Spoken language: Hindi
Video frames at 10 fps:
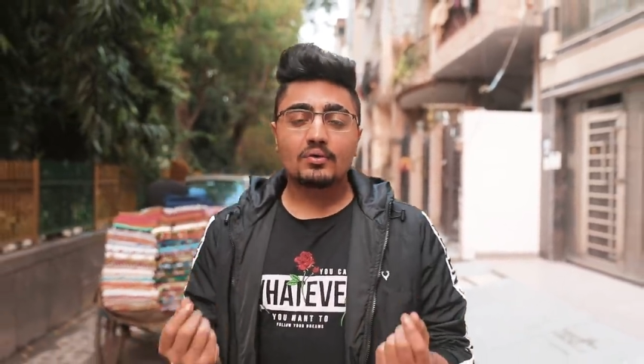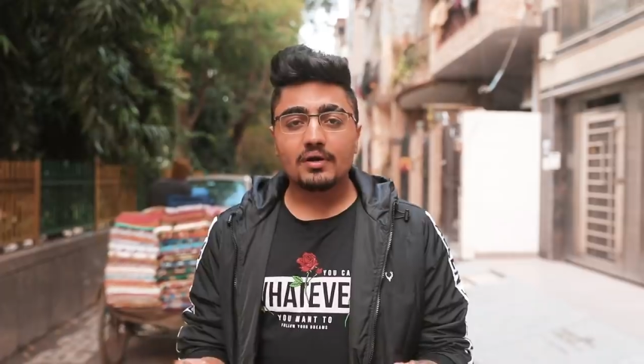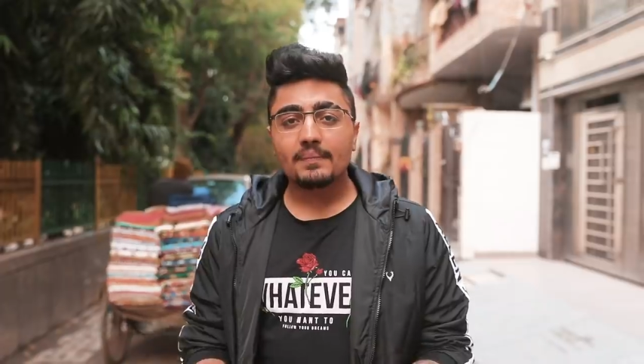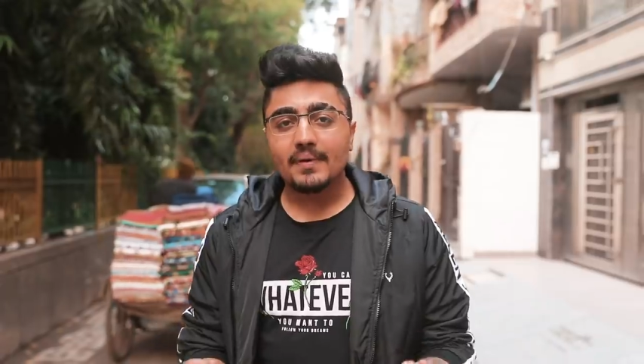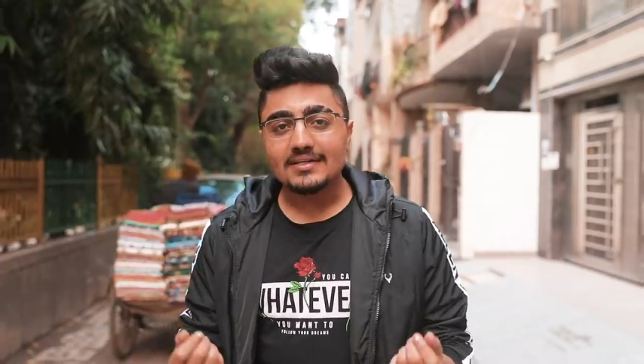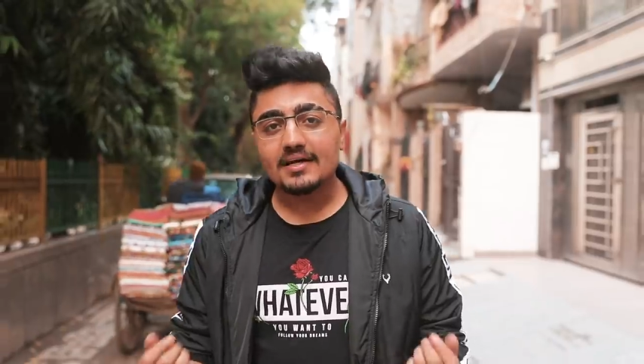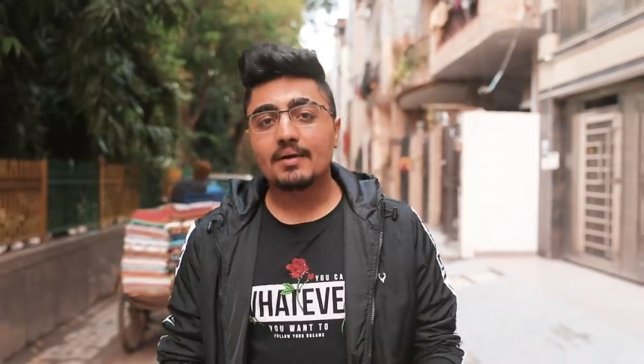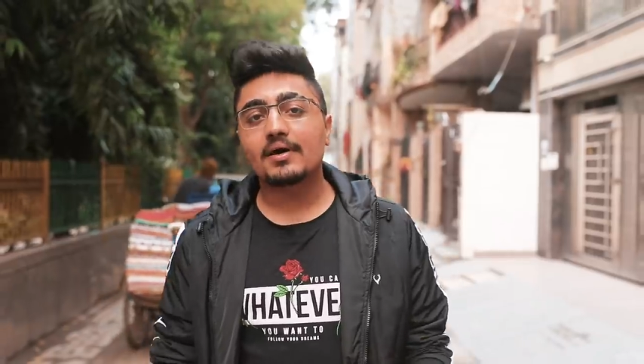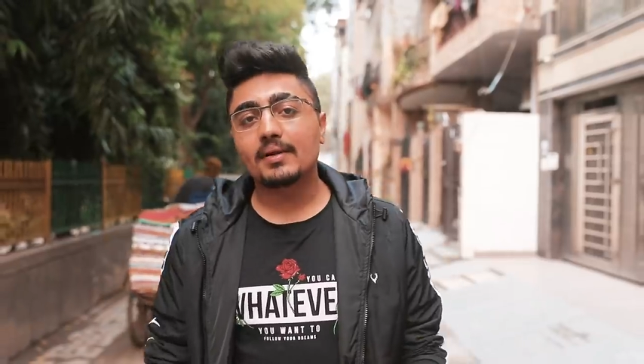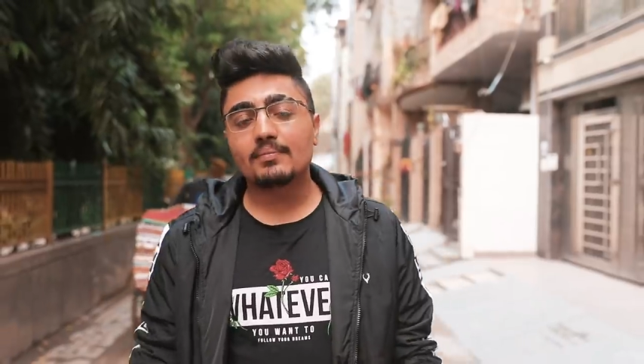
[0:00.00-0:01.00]
थोड़े पैसे
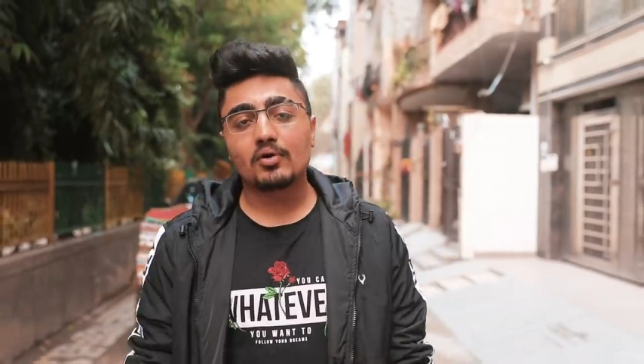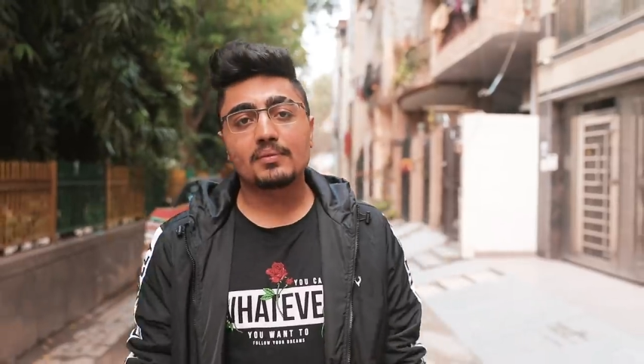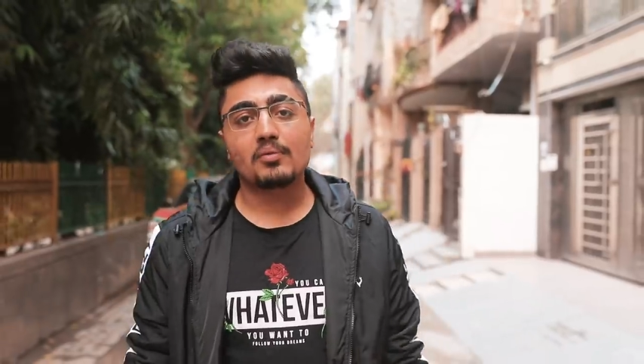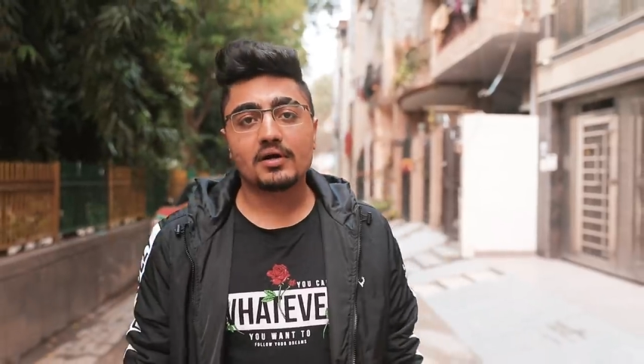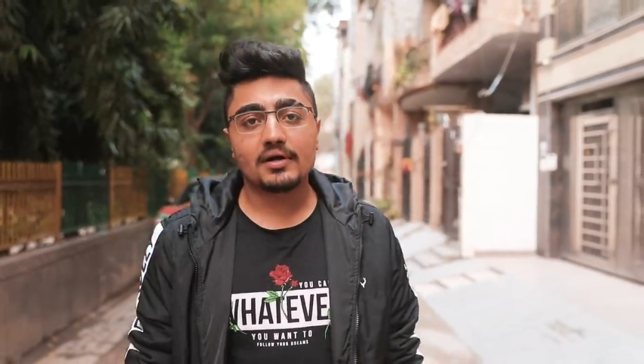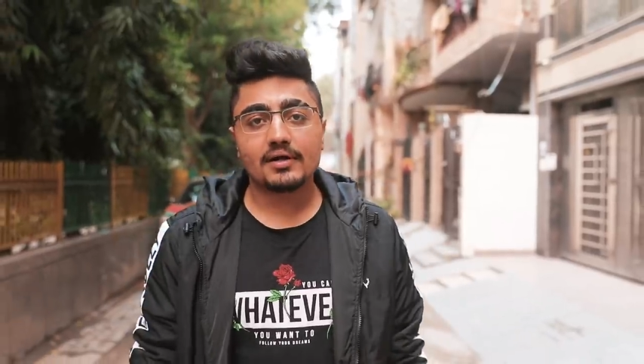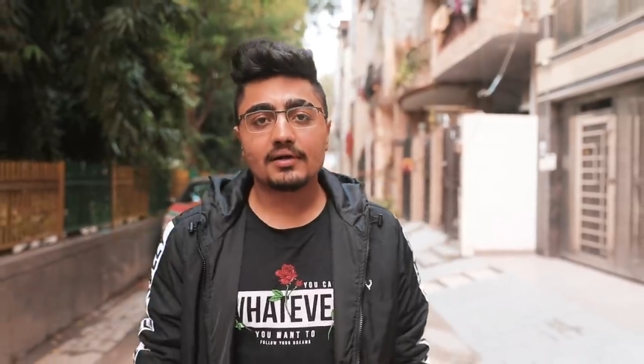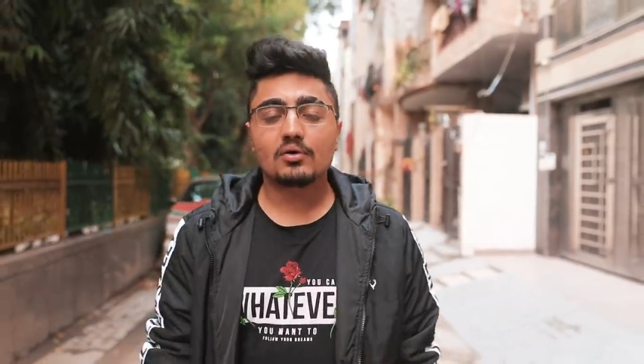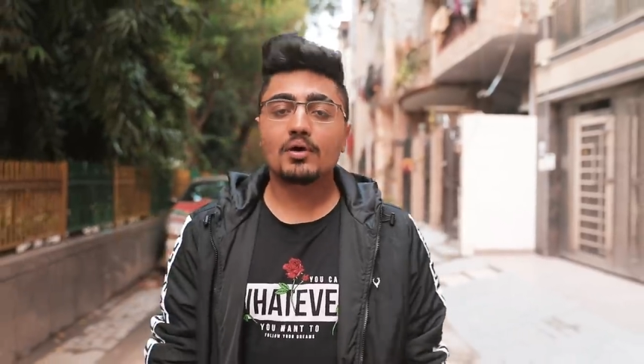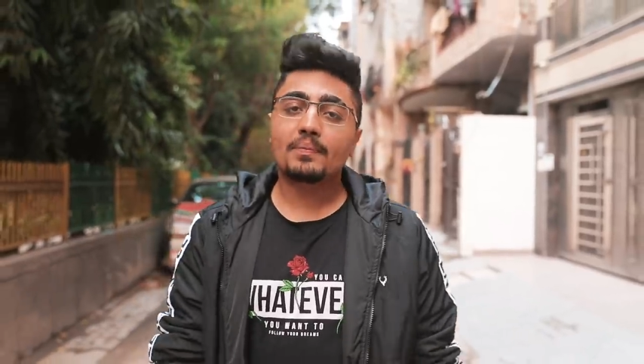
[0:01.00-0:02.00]
कमाने भी बहुत इंपॉर्टेंट
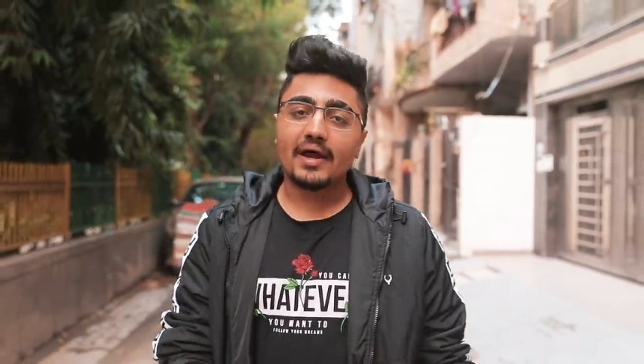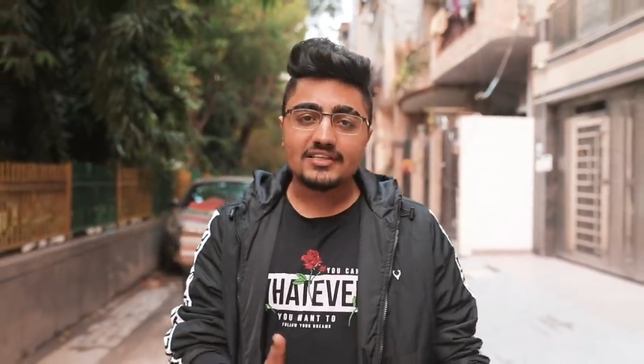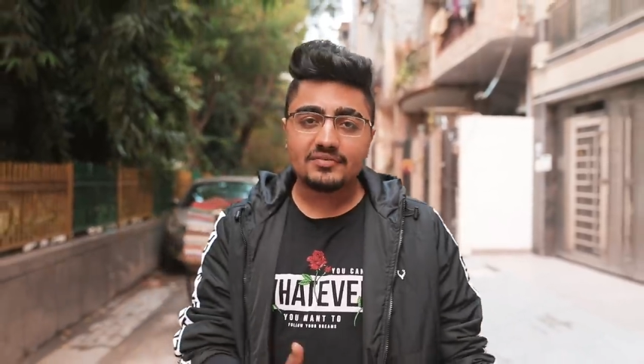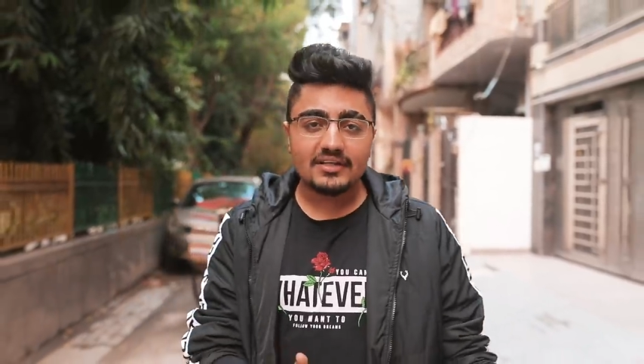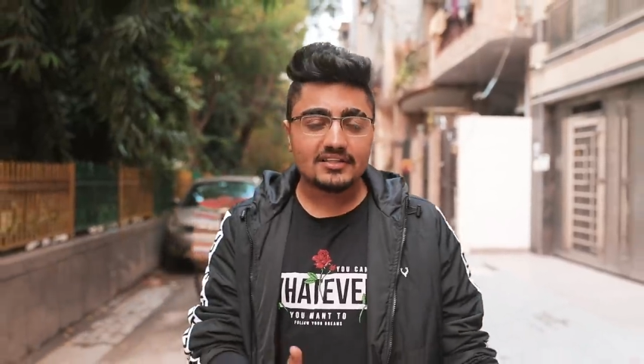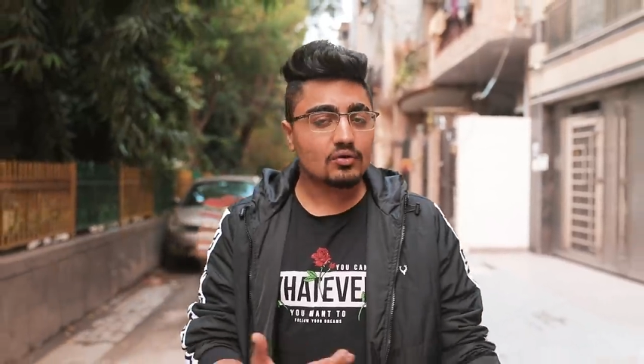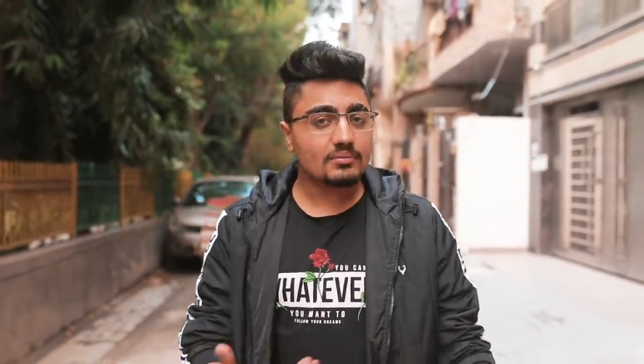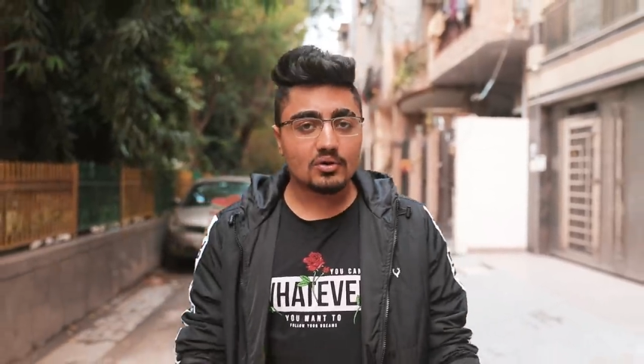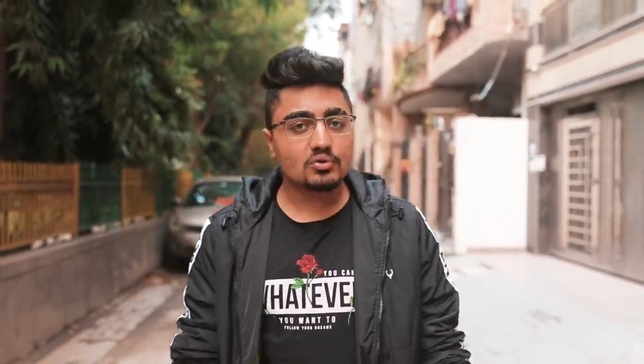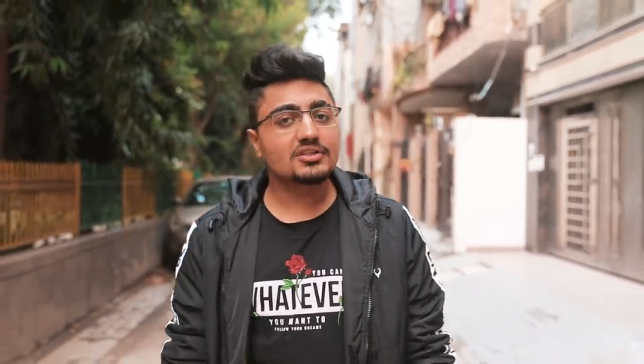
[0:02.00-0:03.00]
है क्योंकि प्राइस विनिंग से तो
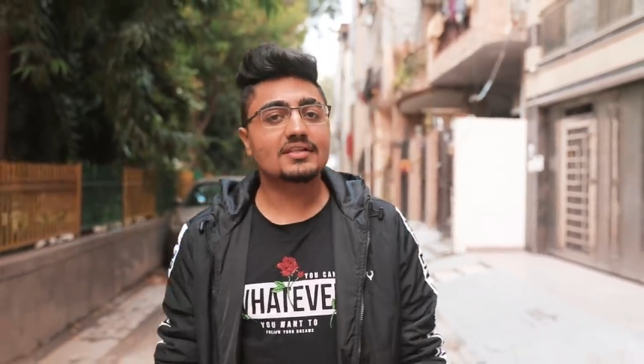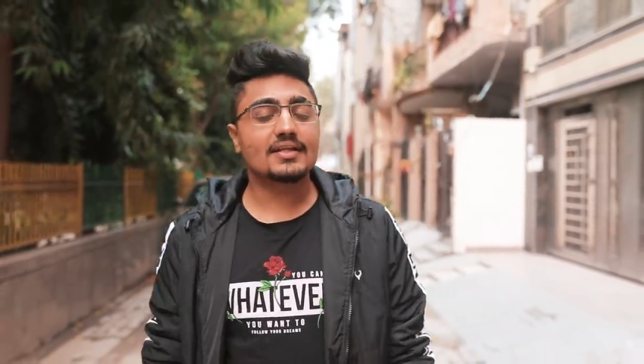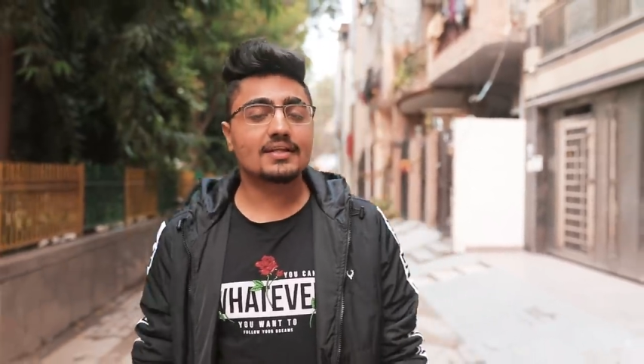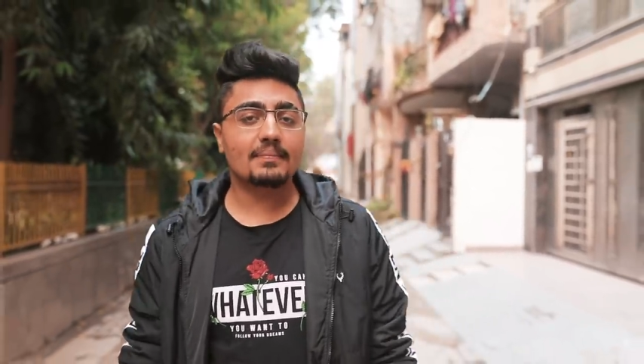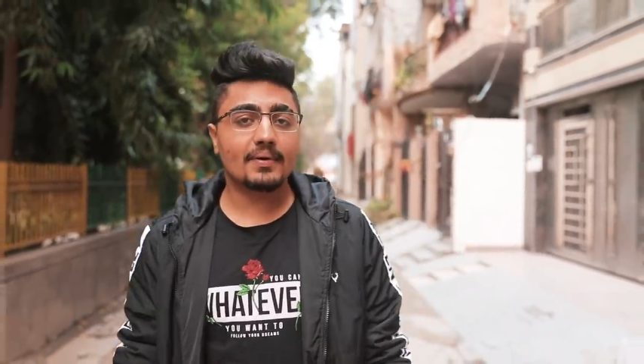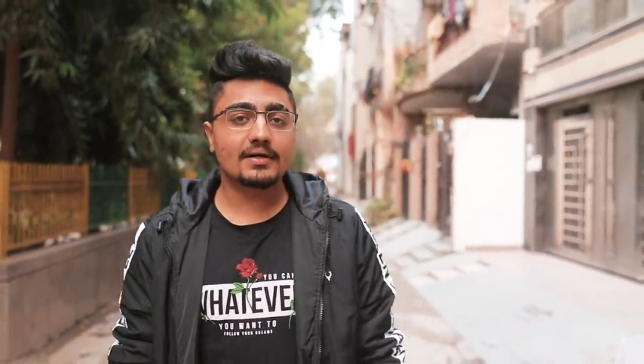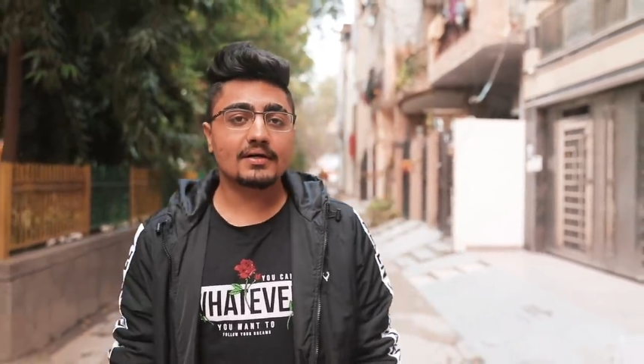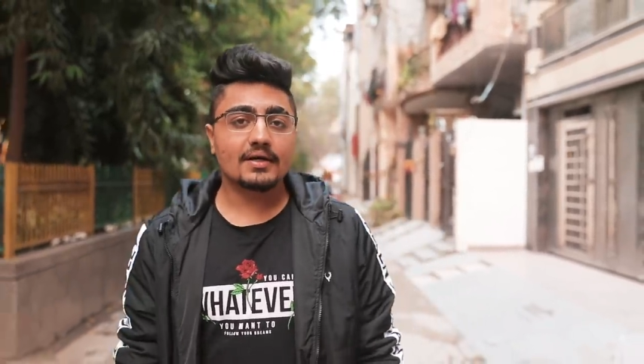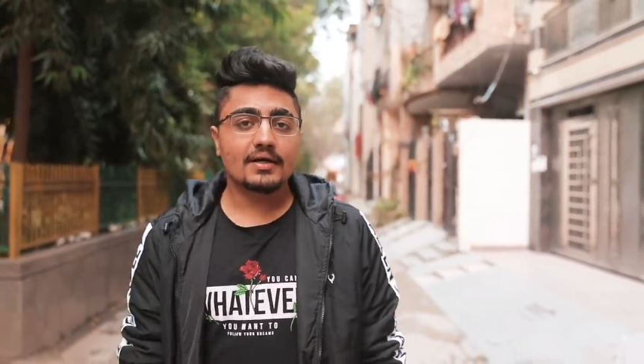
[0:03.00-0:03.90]
हम ज़रूर जीतते थे बट